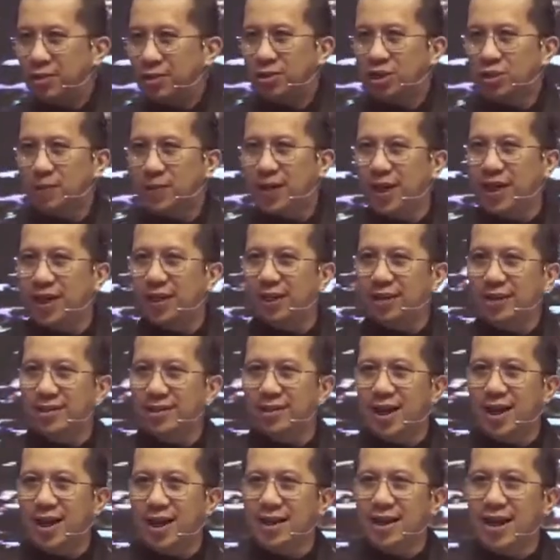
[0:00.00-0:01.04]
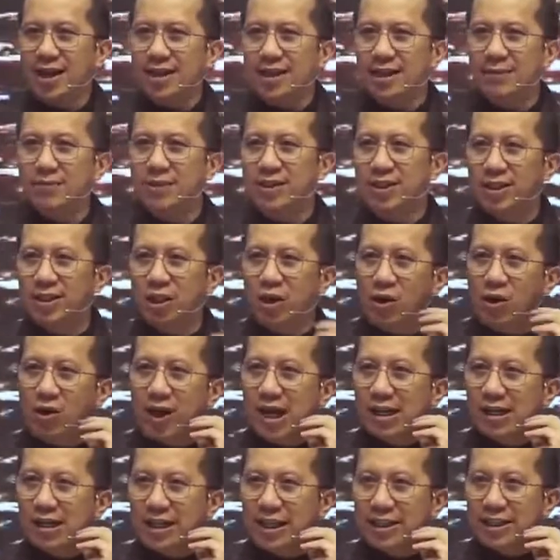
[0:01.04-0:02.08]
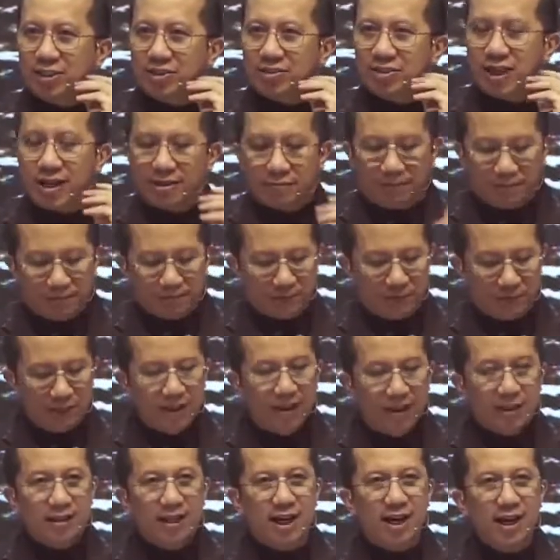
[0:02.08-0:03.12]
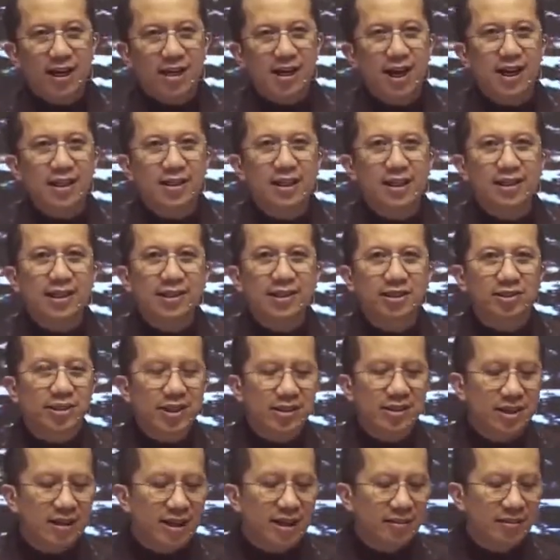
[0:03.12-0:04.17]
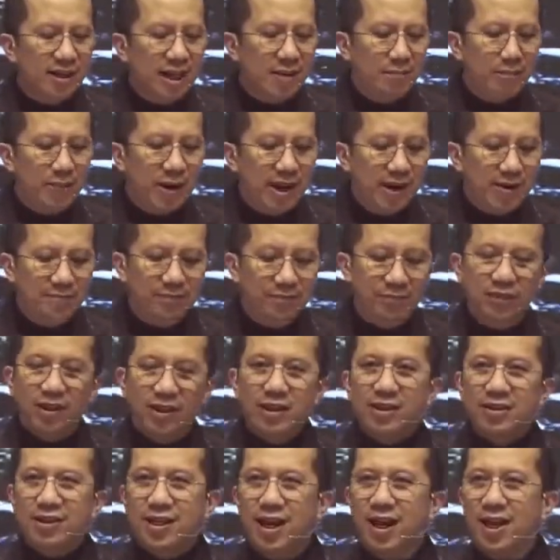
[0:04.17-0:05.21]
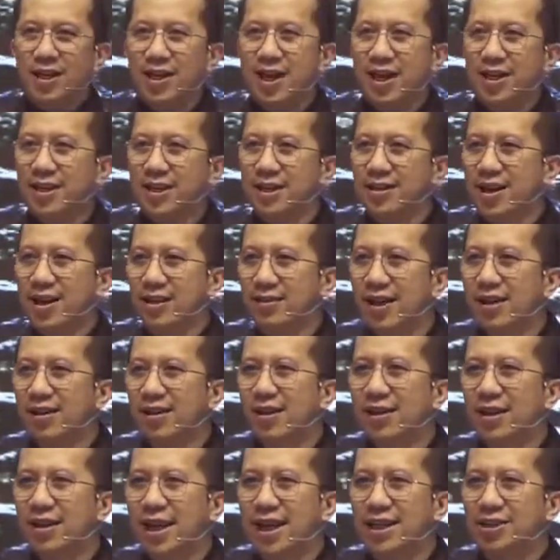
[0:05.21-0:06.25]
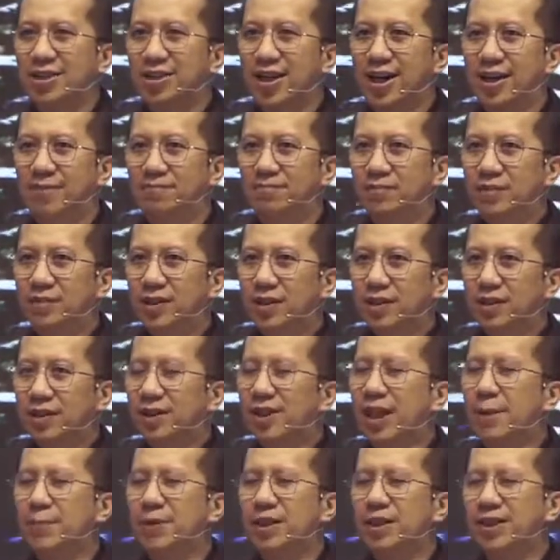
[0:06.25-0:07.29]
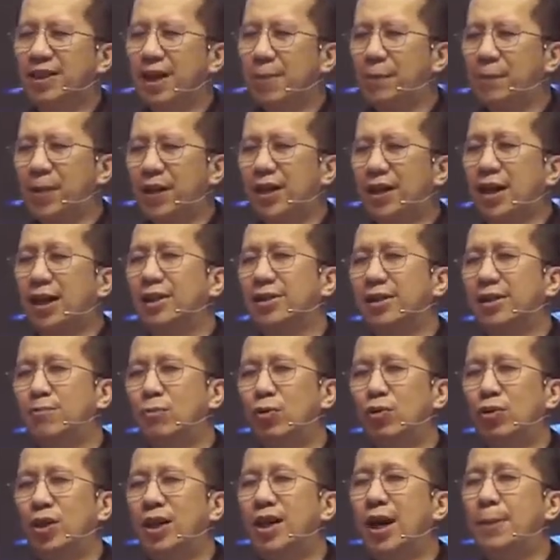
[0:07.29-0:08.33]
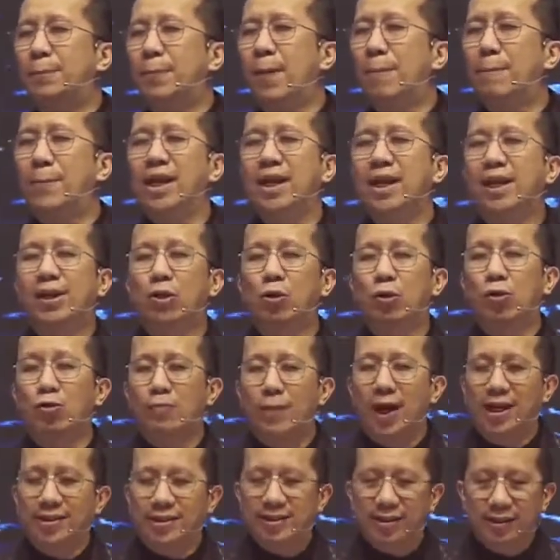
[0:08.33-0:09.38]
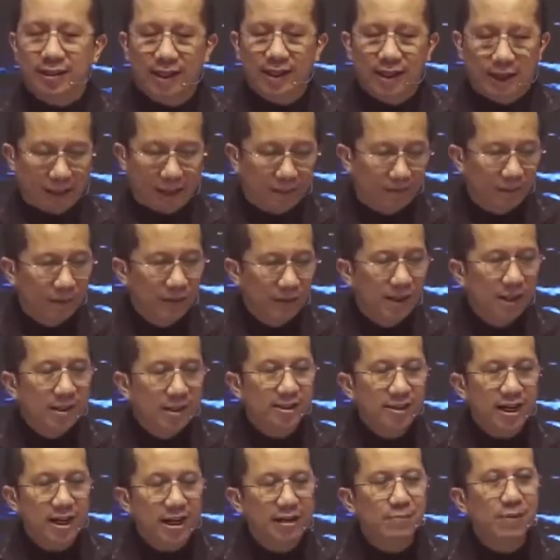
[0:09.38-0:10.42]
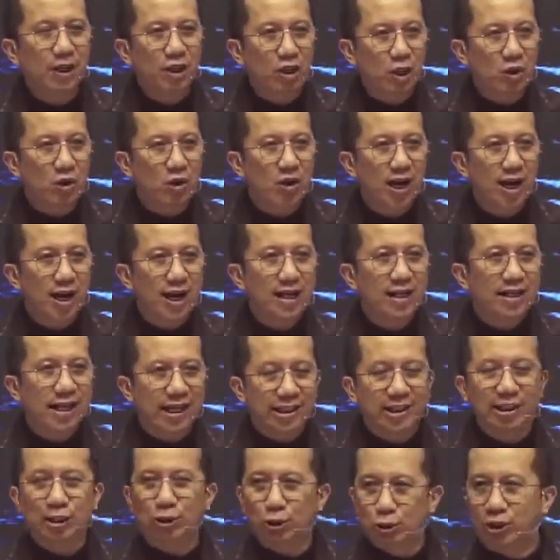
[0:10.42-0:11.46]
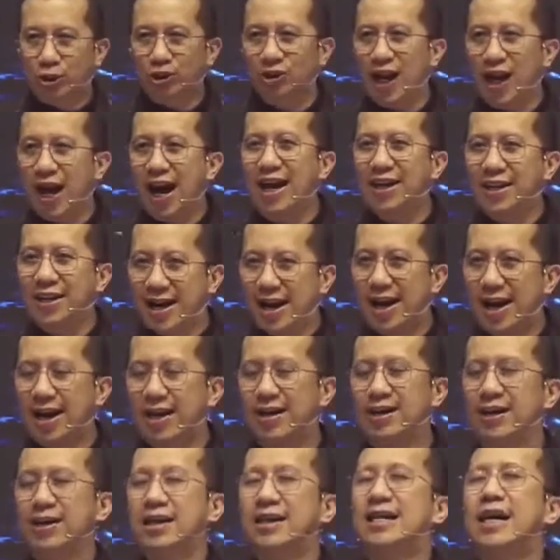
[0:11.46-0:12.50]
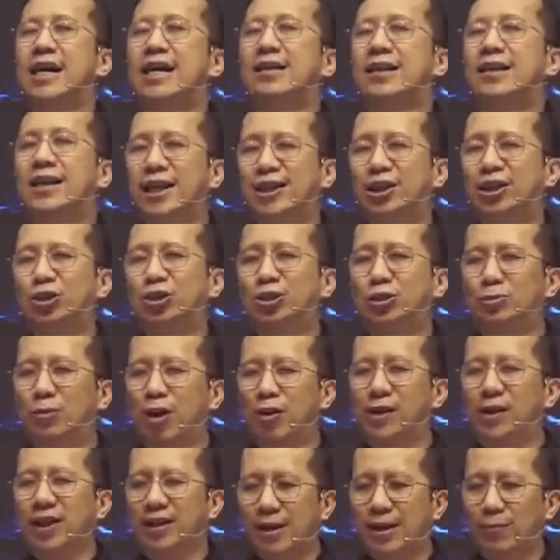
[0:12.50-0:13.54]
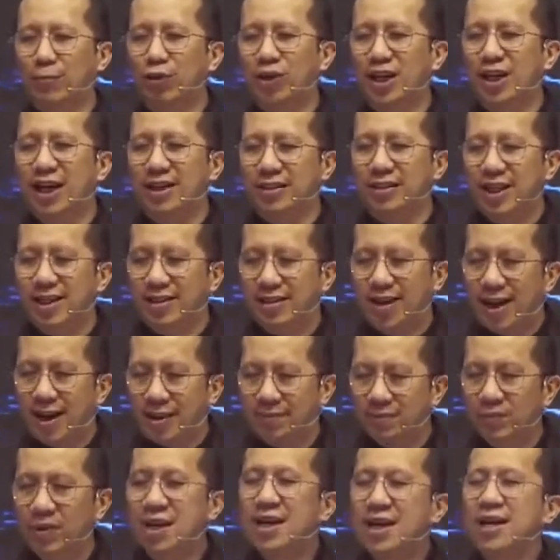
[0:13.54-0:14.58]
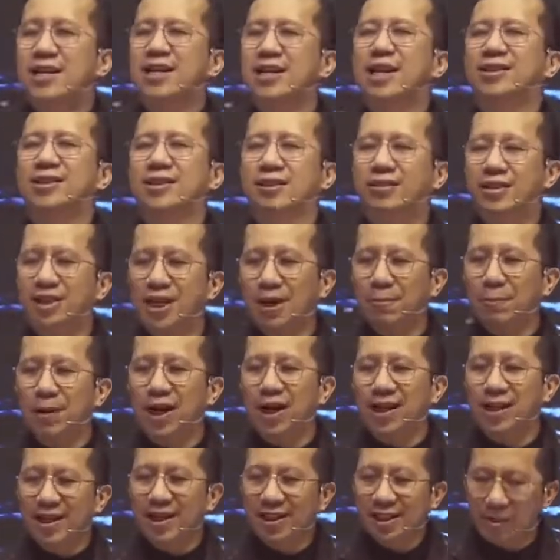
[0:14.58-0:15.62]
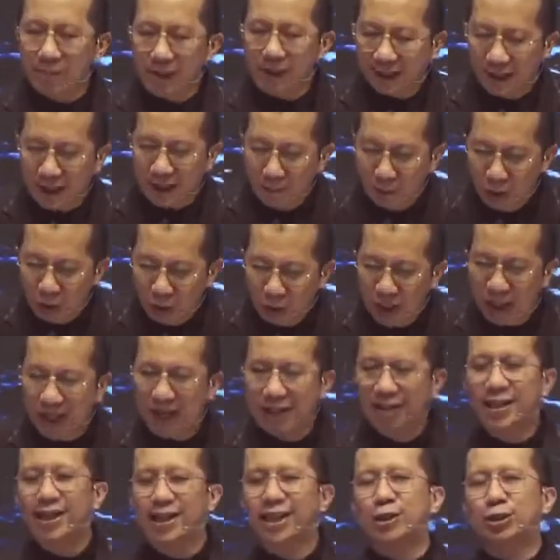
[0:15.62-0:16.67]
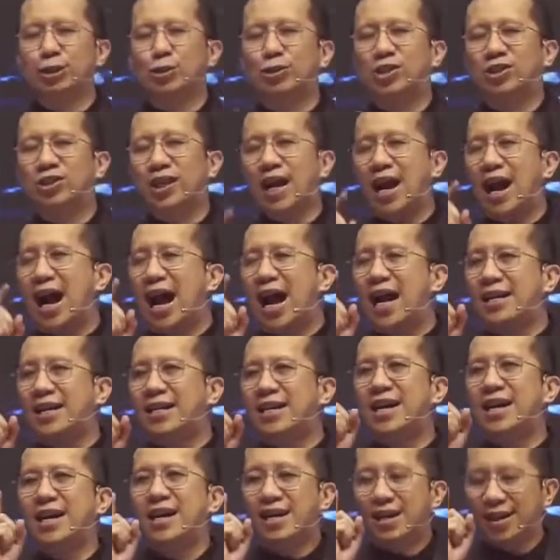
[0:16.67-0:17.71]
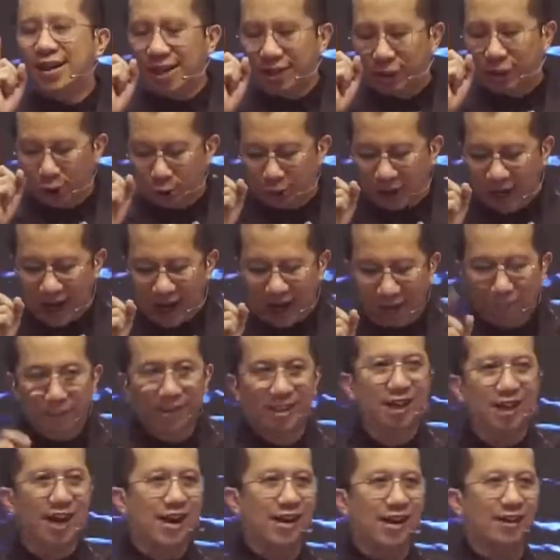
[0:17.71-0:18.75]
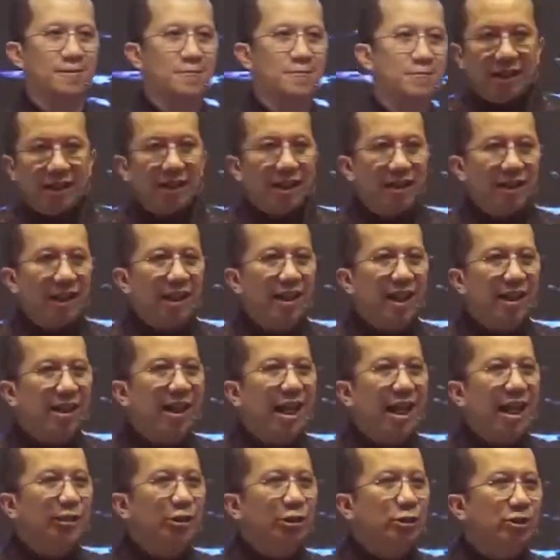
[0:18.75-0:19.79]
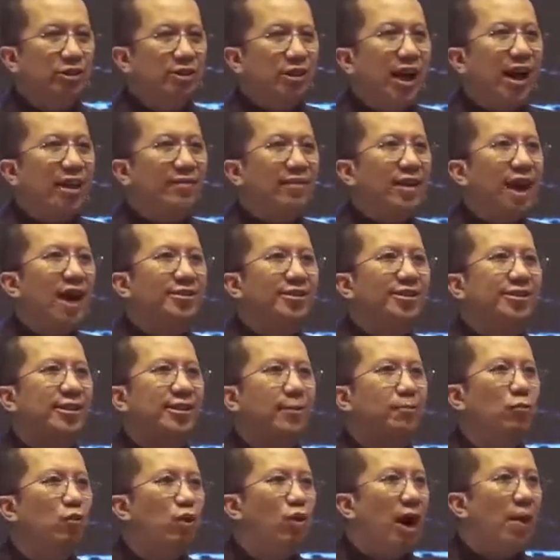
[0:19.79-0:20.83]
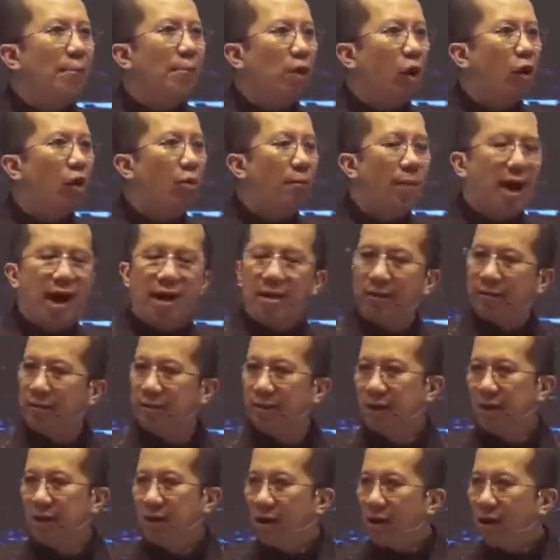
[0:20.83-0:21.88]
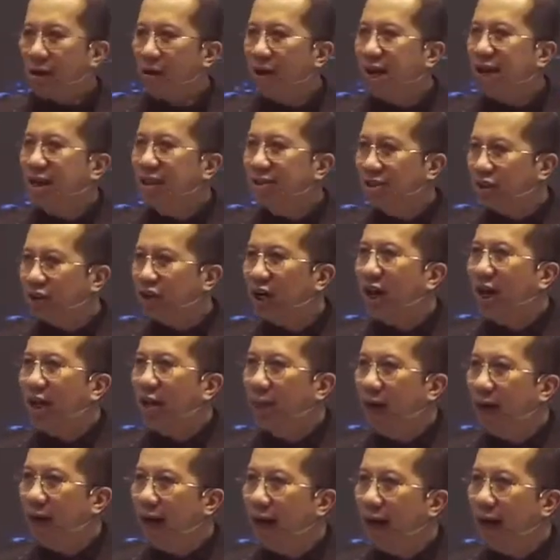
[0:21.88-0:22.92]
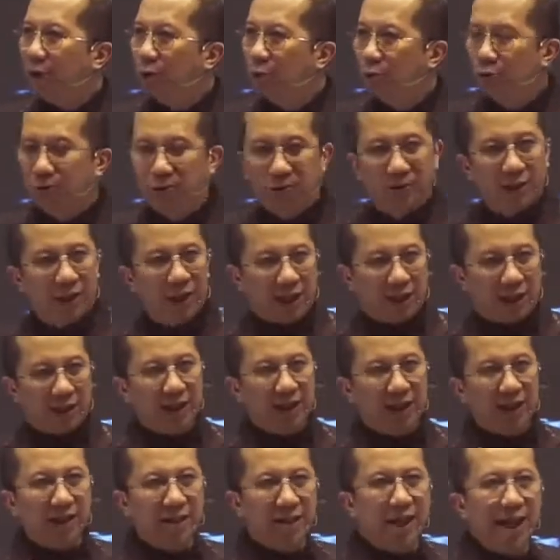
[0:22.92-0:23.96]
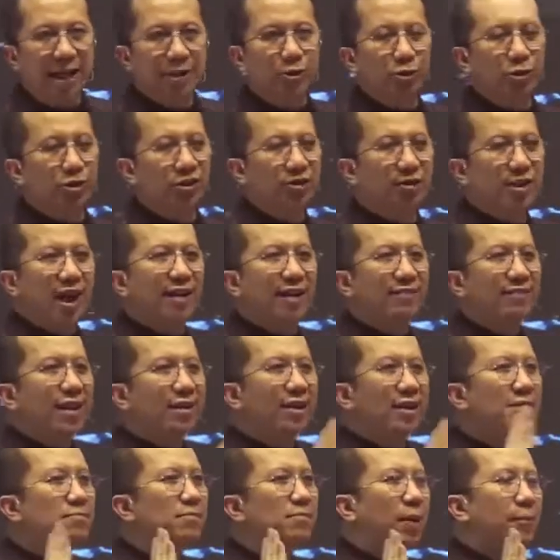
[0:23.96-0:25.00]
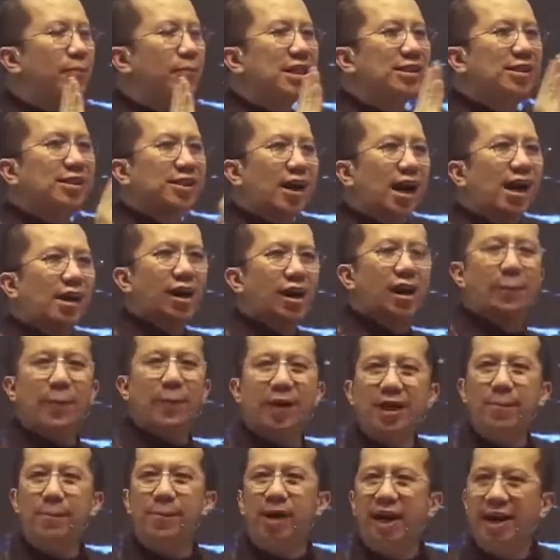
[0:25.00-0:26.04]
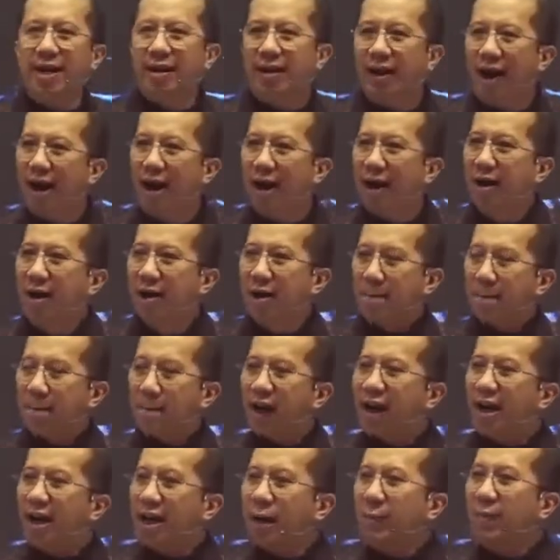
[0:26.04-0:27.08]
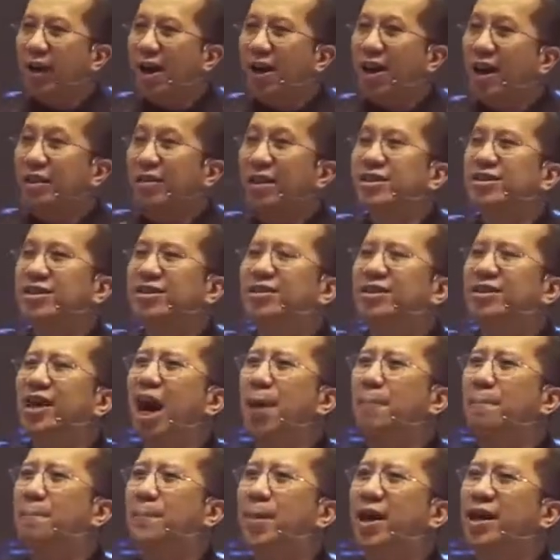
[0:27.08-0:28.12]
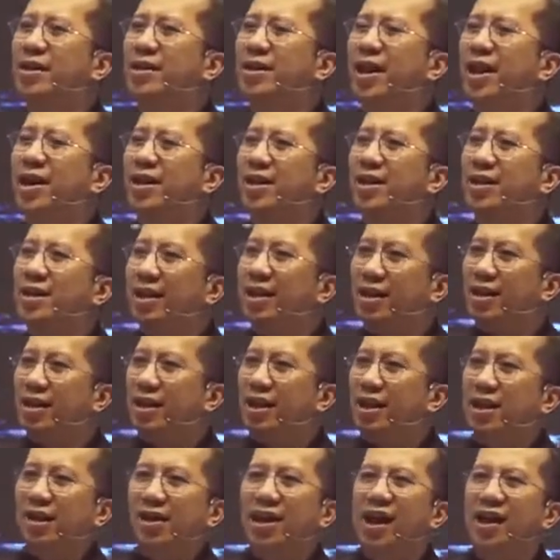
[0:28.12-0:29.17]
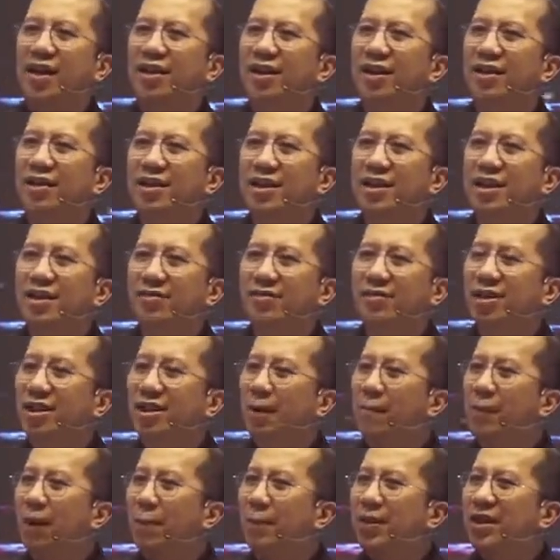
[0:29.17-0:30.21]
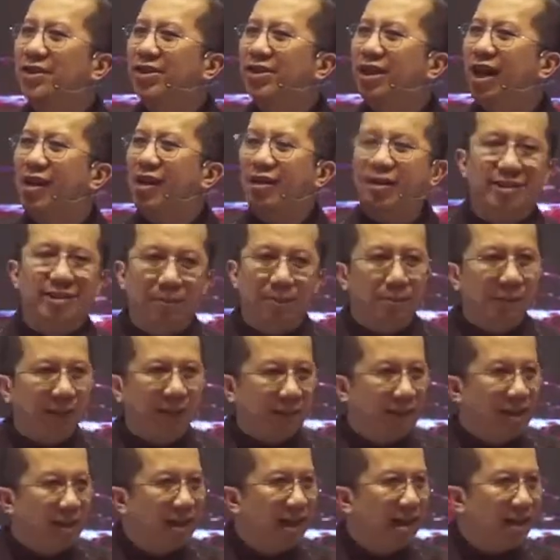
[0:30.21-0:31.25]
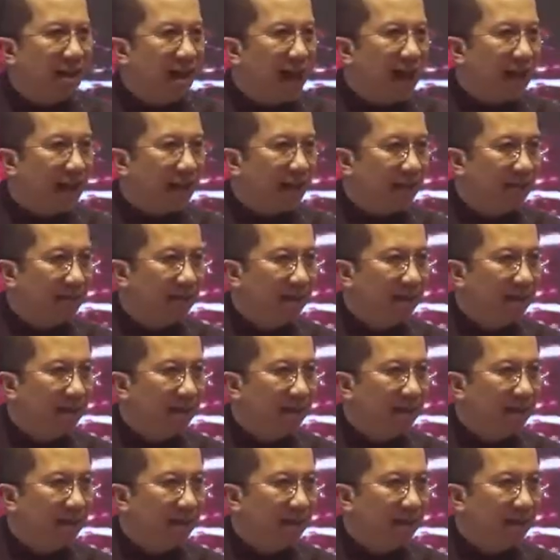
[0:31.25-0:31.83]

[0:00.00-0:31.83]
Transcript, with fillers: Supaya kita jangan hanya menjadi orang Kristen. Jangan hanya Kristen di KTP, jangan hanya datang ke gereja, tetapi tidak pernah ketemu dengan pemilik rumah sendiri. Saya berdoa Kristus ada dan Kristus mau bertemu dengan kita. Dan setiap kali kita bertemu dengan Kristus ada kesukaan besar. Ketika Yesus datang semua berubah. Orang Israel mengaku ketika Yesus datang dan berbicara kepada mereka. Mereka berkata siapa dia ini? Karena dia tidak berbicara seperti yang lain.